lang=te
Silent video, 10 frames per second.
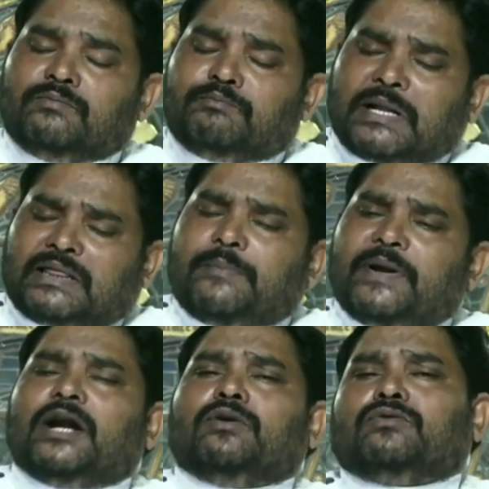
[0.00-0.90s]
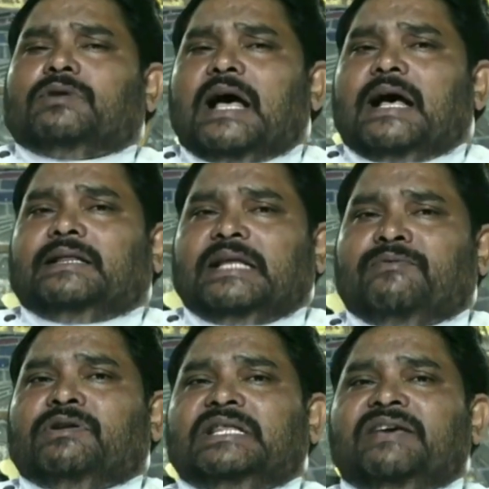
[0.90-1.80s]
ప్రతి బిడ్డను కూడా
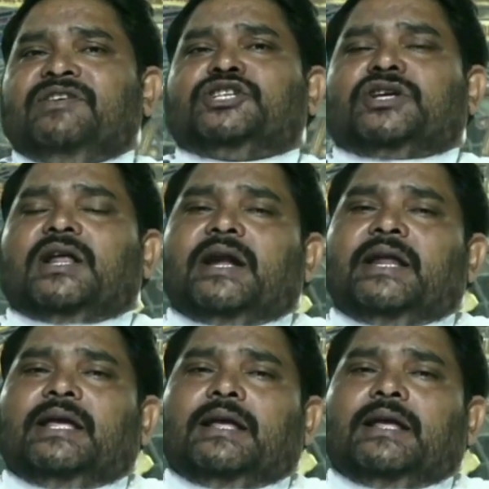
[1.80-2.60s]
దేవుడు దీవించాలని